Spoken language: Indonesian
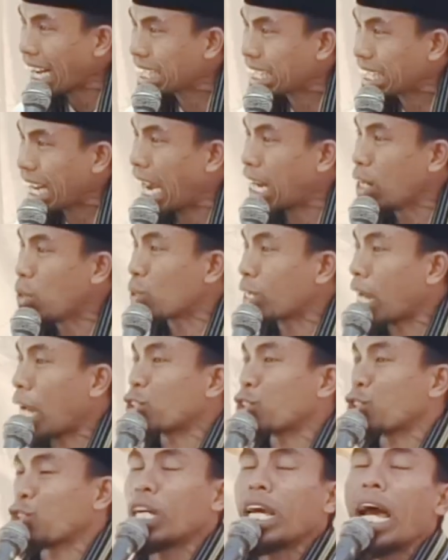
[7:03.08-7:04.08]
nas'aluka
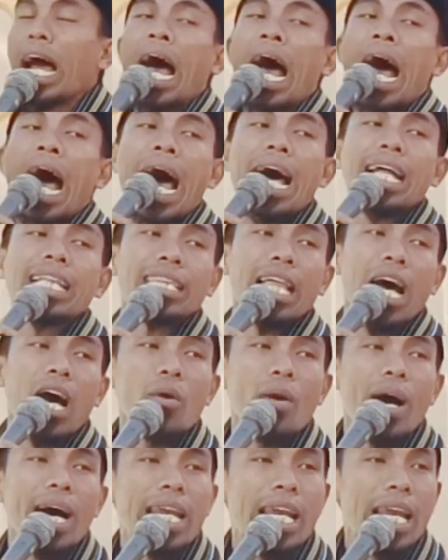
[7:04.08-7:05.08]

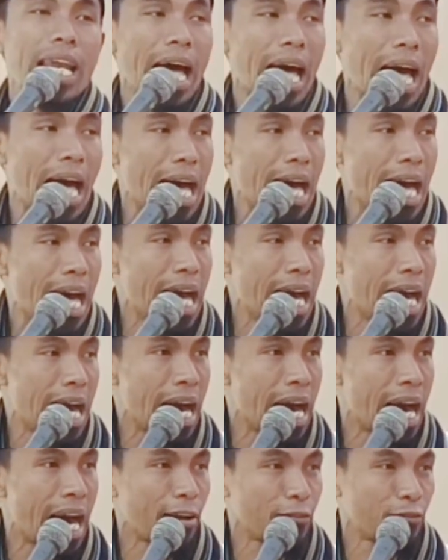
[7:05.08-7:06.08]
sihhata wal
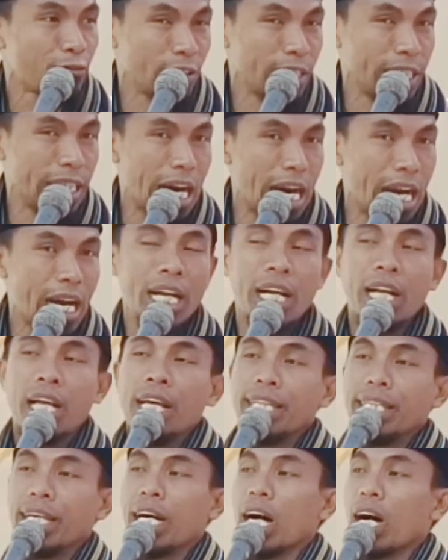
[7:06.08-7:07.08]
afiyah
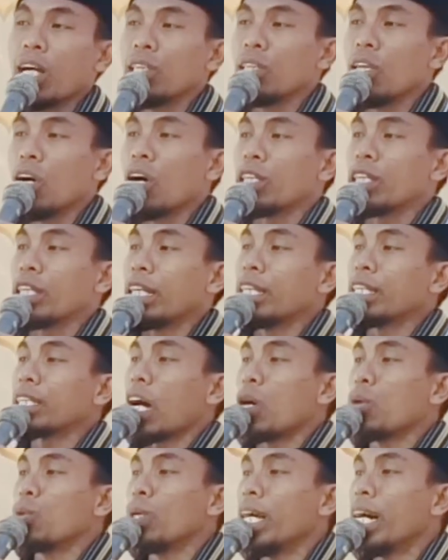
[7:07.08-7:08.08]
Ya Allah dan
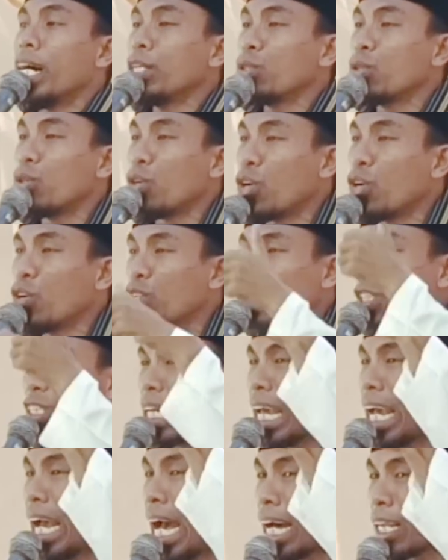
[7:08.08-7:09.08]
kaulah nyu'un
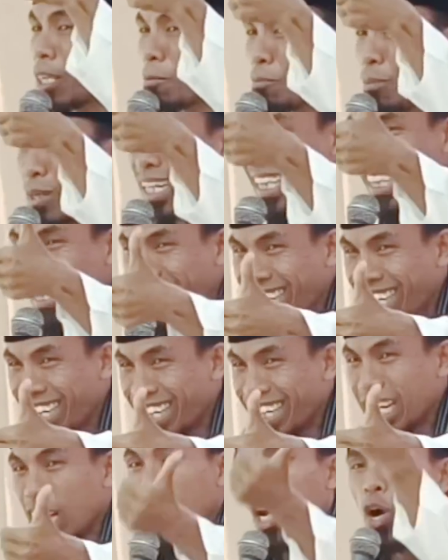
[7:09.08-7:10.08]
sehat
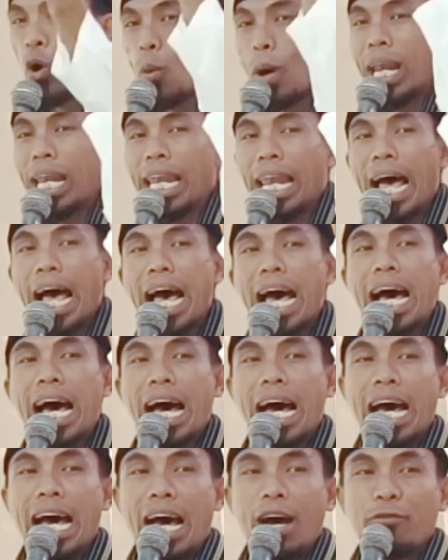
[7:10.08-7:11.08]
badan wal
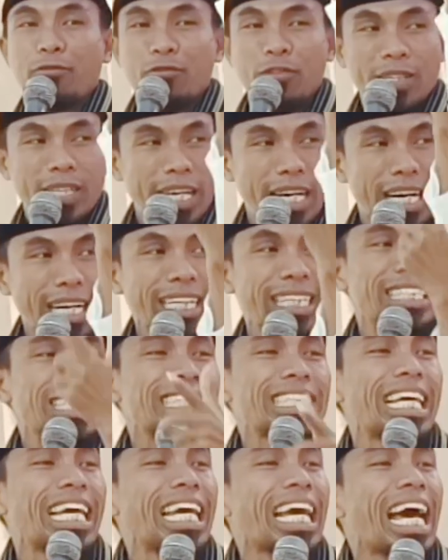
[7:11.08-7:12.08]
afiyah
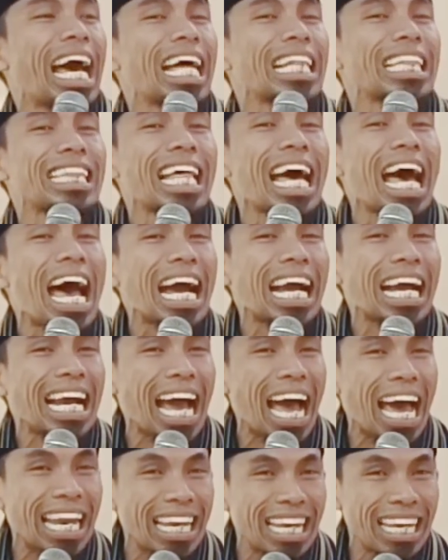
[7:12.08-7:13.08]
sehat tak
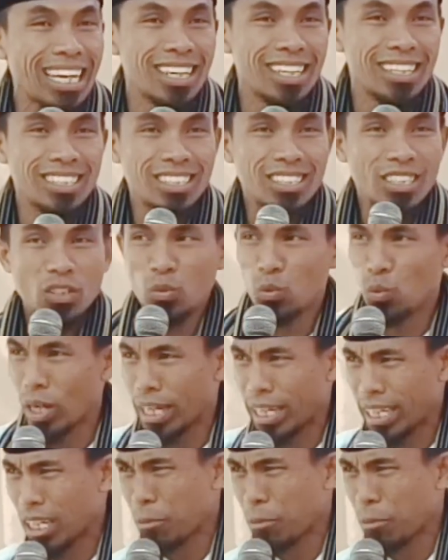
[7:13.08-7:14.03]
akal dua ini